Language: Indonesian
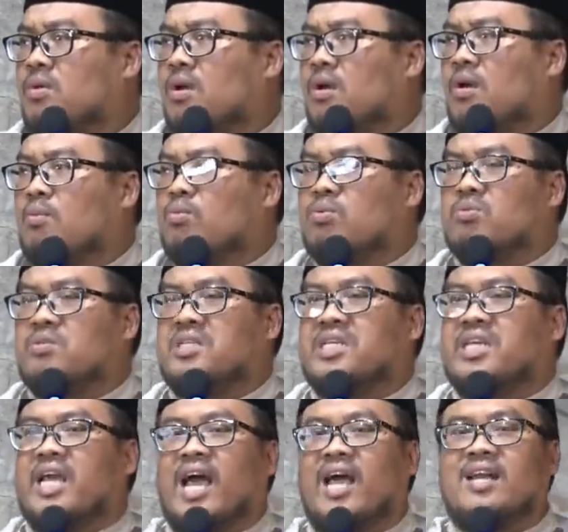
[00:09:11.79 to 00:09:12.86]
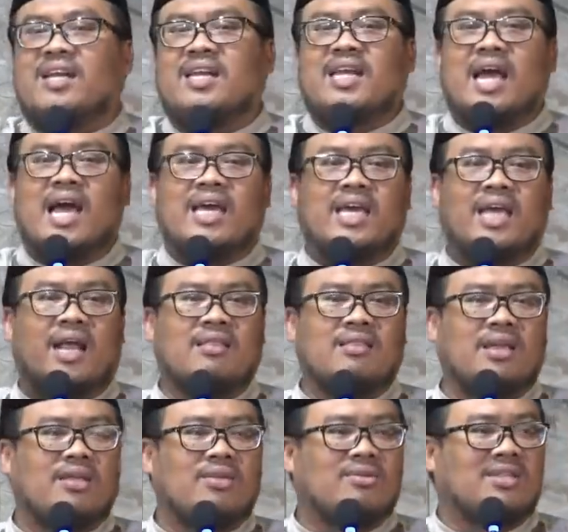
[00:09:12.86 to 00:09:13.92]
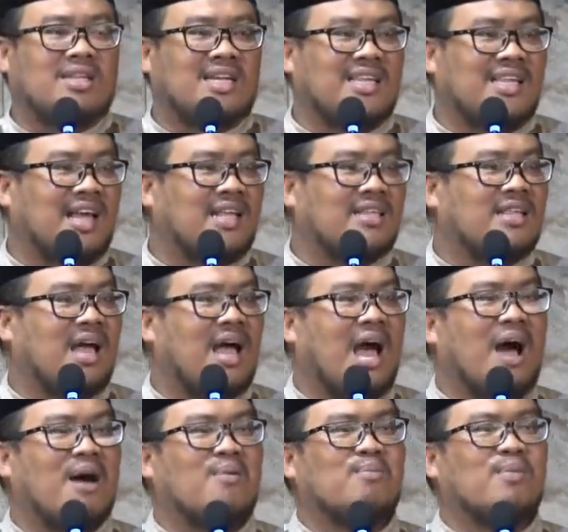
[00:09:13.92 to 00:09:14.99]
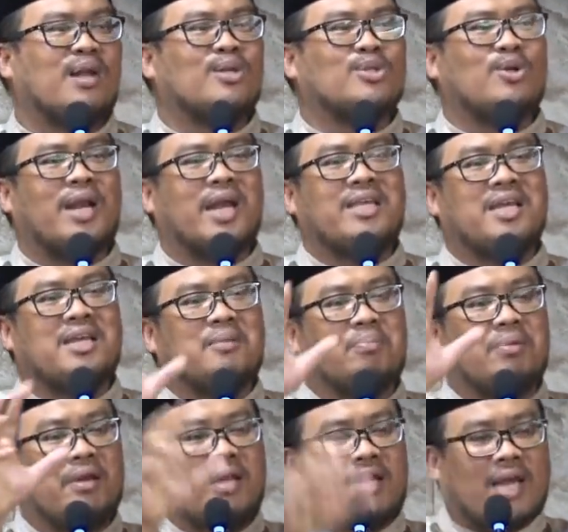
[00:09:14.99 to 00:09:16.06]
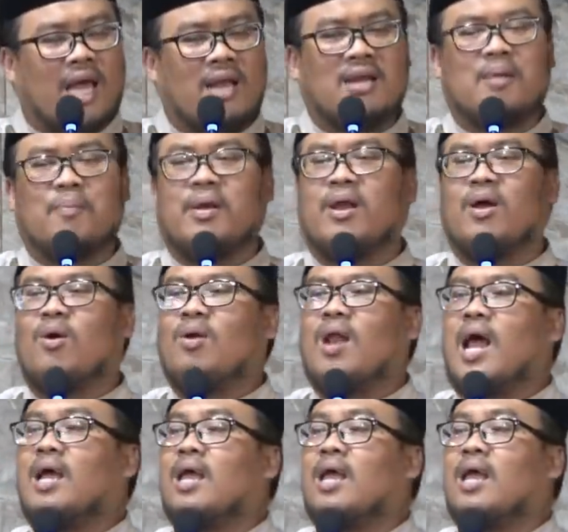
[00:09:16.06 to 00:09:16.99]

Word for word: Kemudian di akhirat itu ternyata amal solehnya diberikan kepada orang